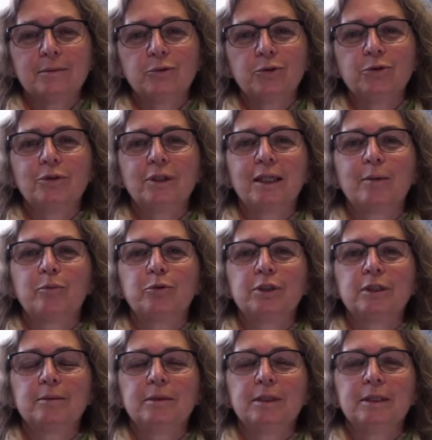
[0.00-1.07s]
de me donner la
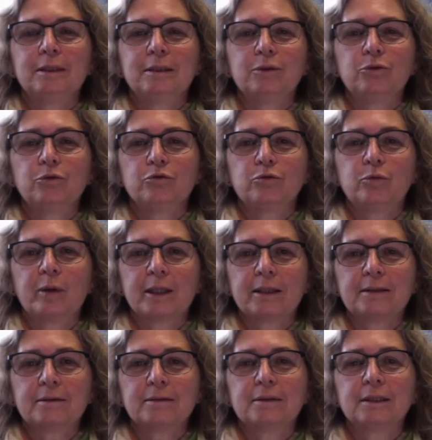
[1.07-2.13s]
possibilité de vous
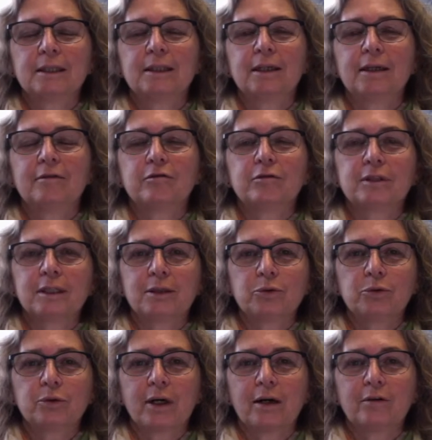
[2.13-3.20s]
présenter l'avancée de
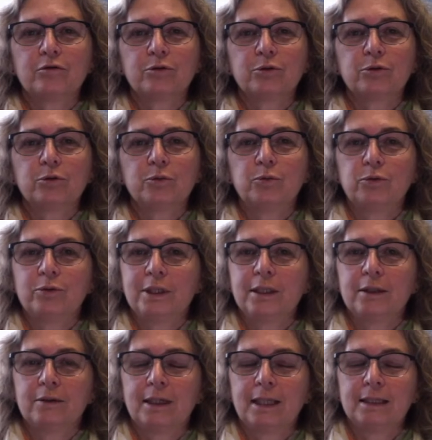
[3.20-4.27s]
nos travaux
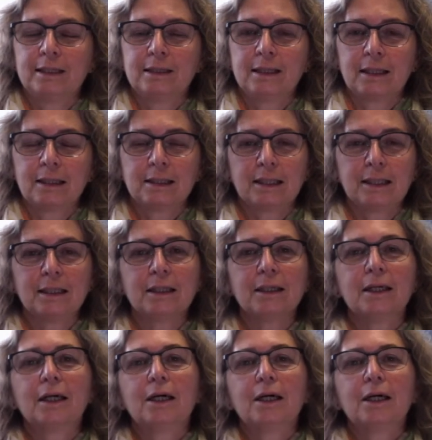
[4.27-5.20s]
depuis euh, l'année dernière,